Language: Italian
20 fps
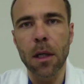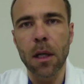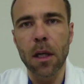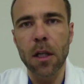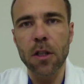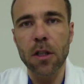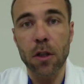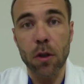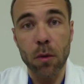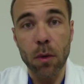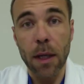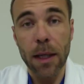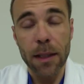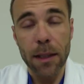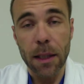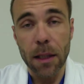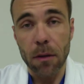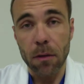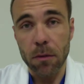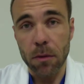Ci sono anche
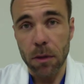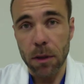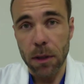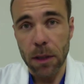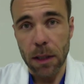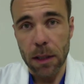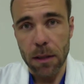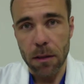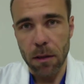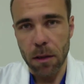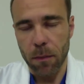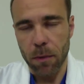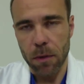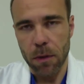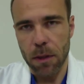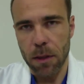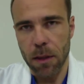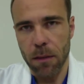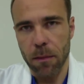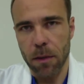delle controindicazioni al
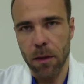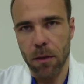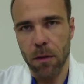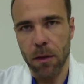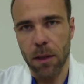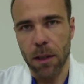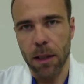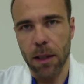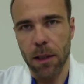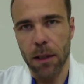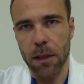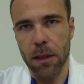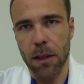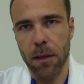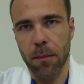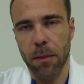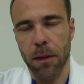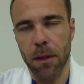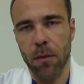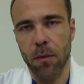posizionamento del catetere
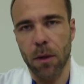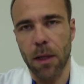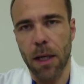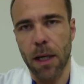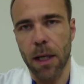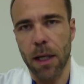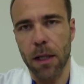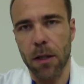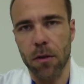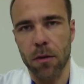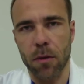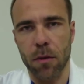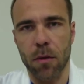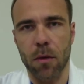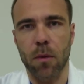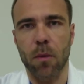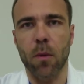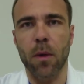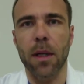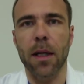peridurale che sono
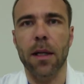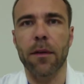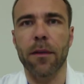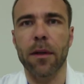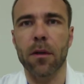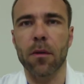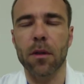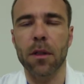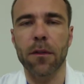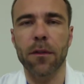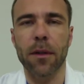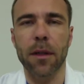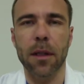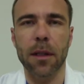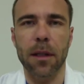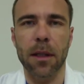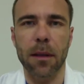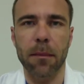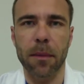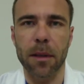quelle che vengono
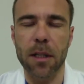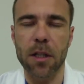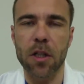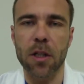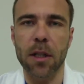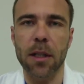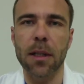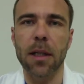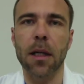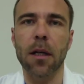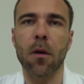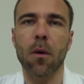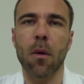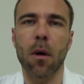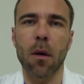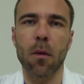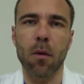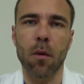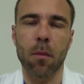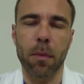definite in medicina delle
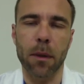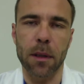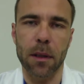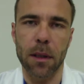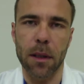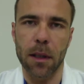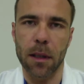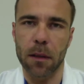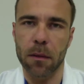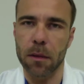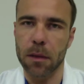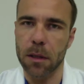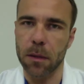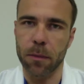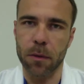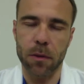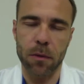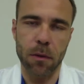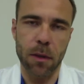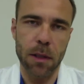coagulopatie. Queste
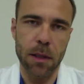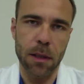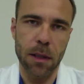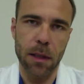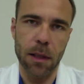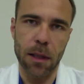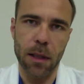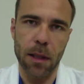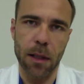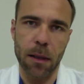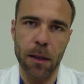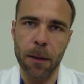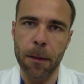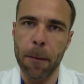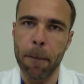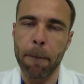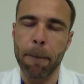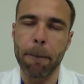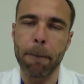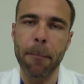possono essere delle
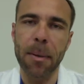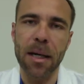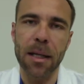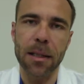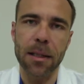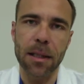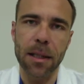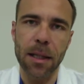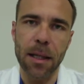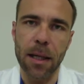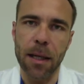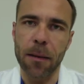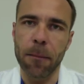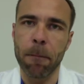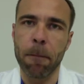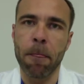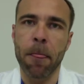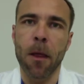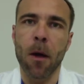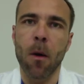malattie
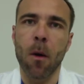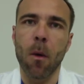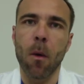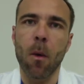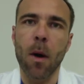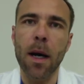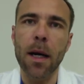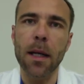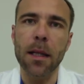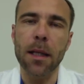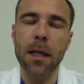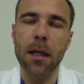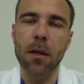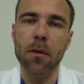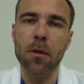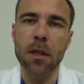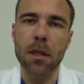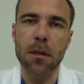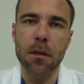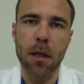o anche delle
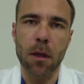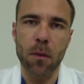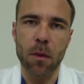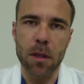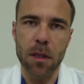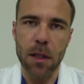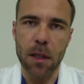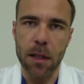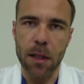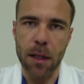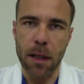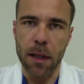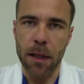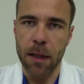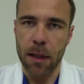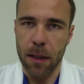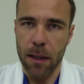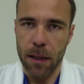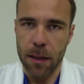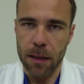condizioni acquisite
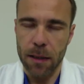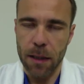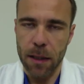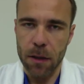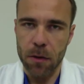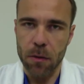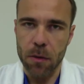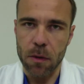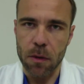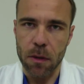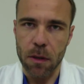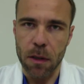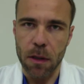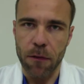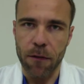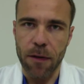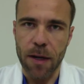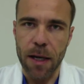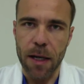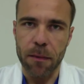dall'assunzione di
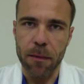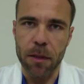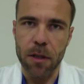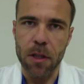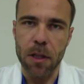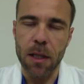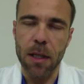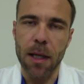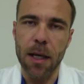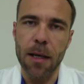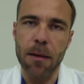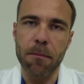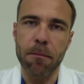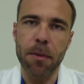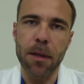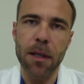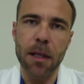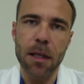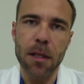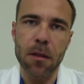farmaci che
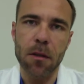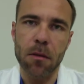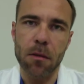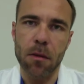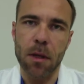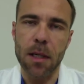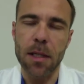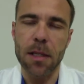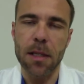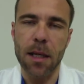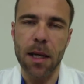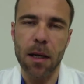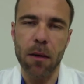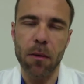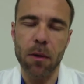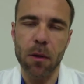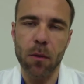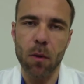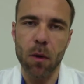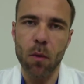impediscono al
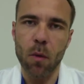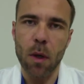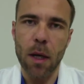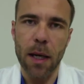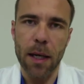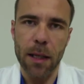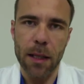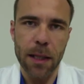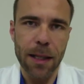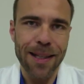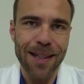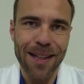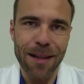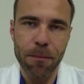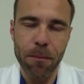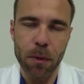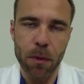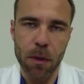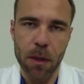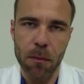sangue di coagulare nei
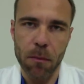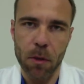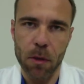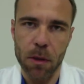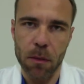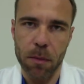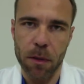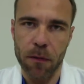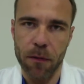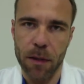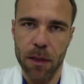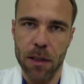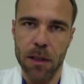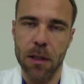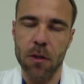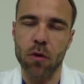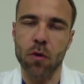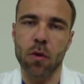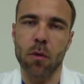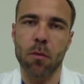tempi o nei modi previsti.
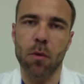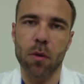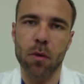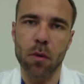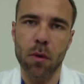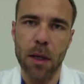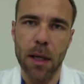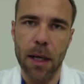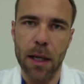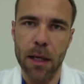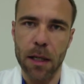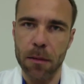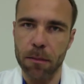Sono molto rare,